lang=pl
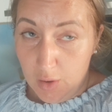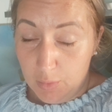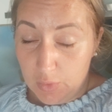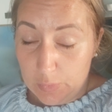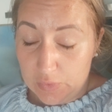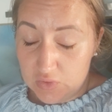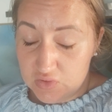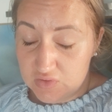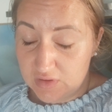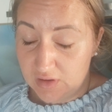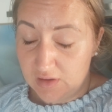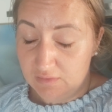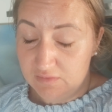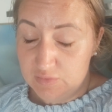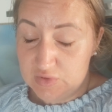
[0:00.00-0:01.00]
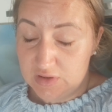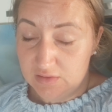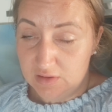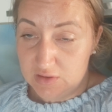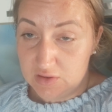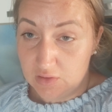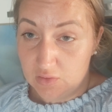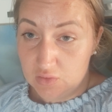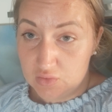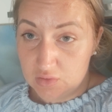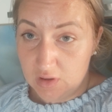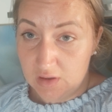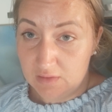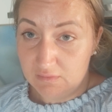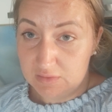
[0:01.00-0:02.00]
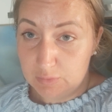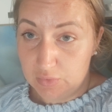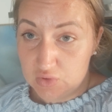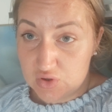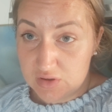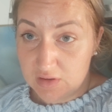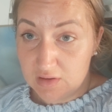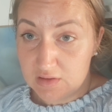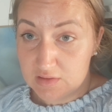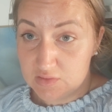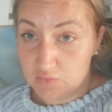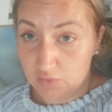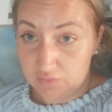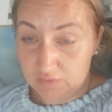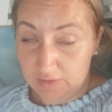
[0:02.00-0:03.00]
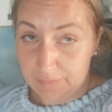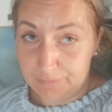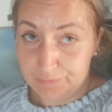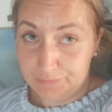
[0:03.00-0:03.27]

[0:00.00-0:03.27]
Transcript: po prostu jakie wyprzedaże koszulki, nawet po 4 zł.